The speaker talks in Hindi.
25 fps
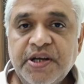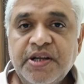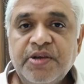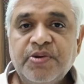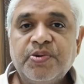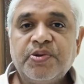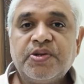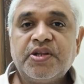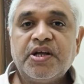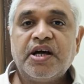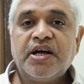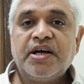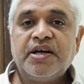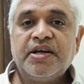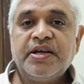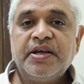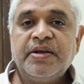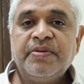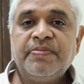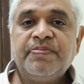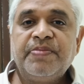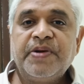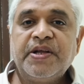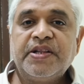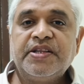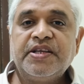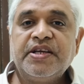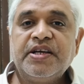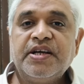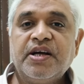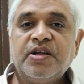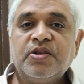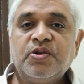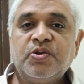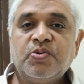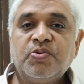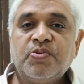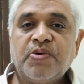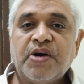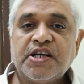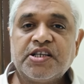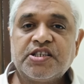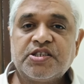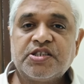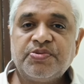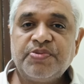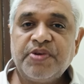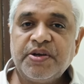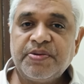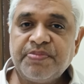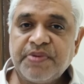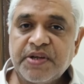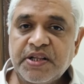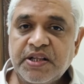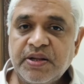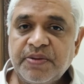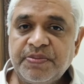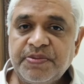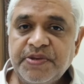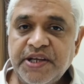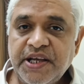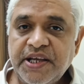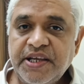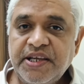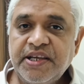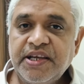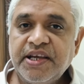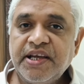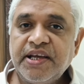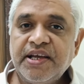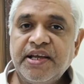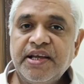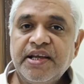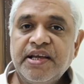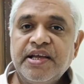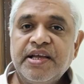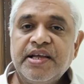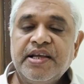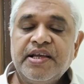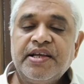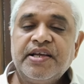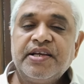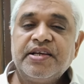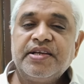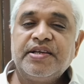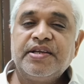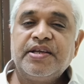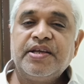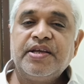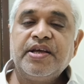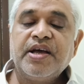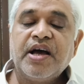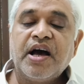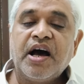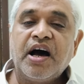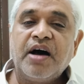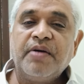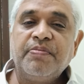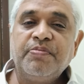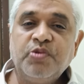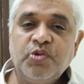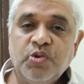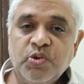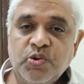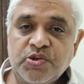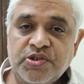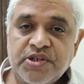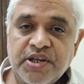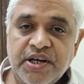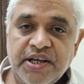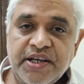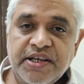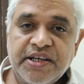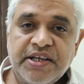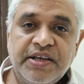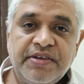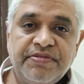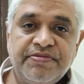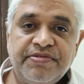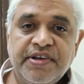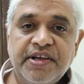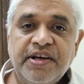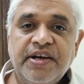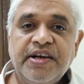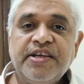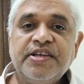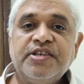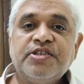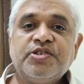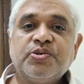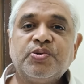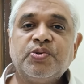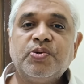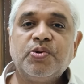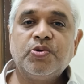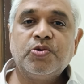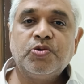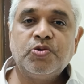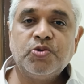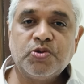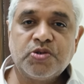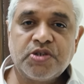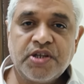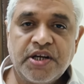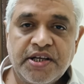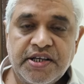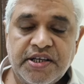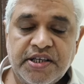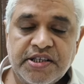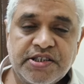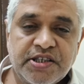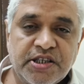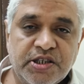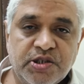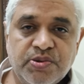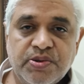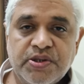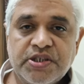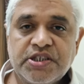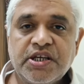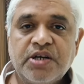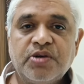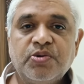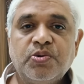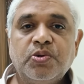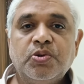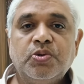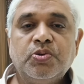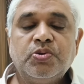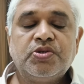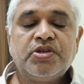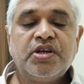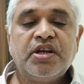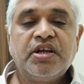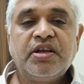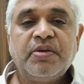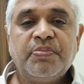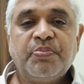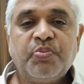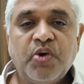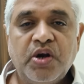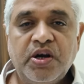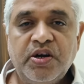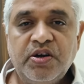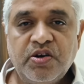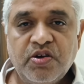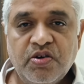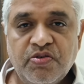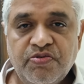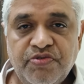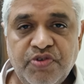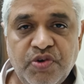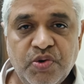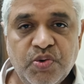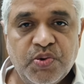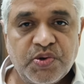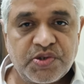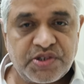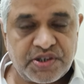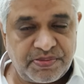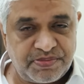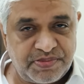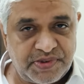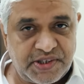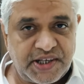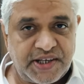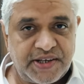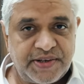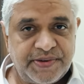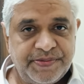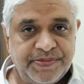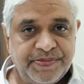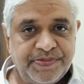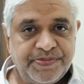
ही नहीं होता एम्पैथी का तो वास्तविक मतलब यही है कि आप दूसरे की फीलिंग्स को दूसरे की सिचुएशन को दूसरे के पॉइंट ऑफ व्यू को समझें